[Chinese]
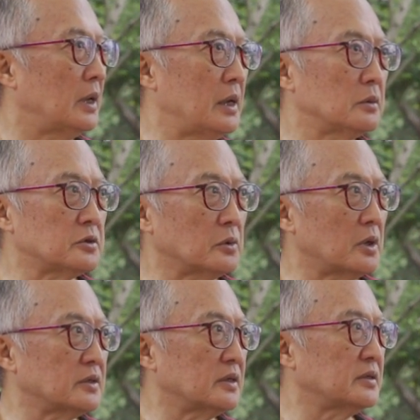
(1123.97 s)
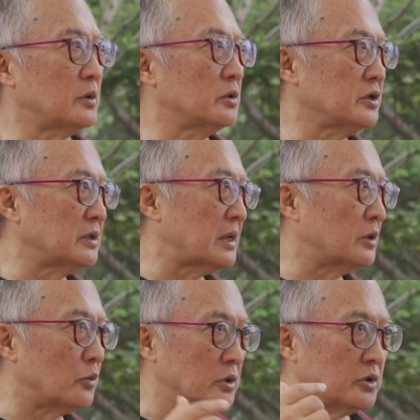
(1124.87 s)
哎，我走到这个生活形态
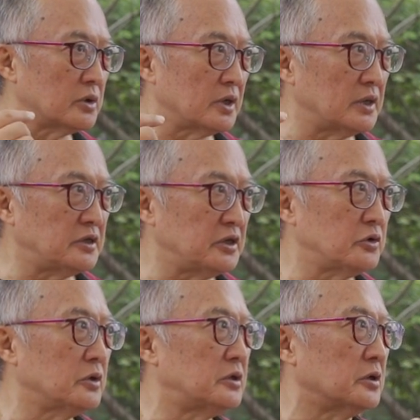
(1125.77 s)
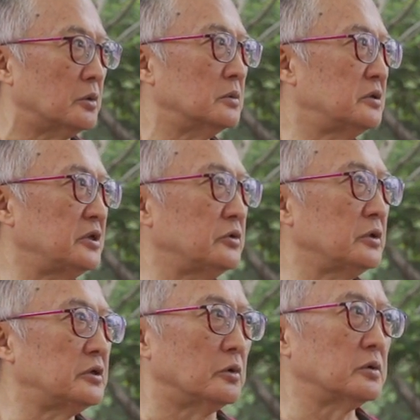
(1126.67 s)
了，我就可以继续走这
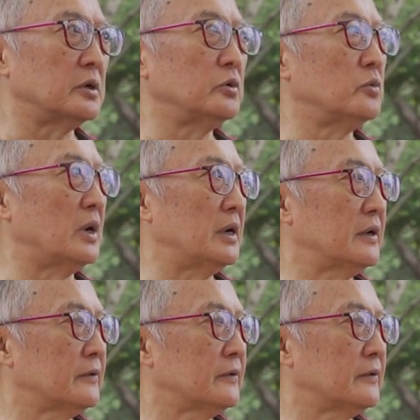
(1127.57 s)
个路啊。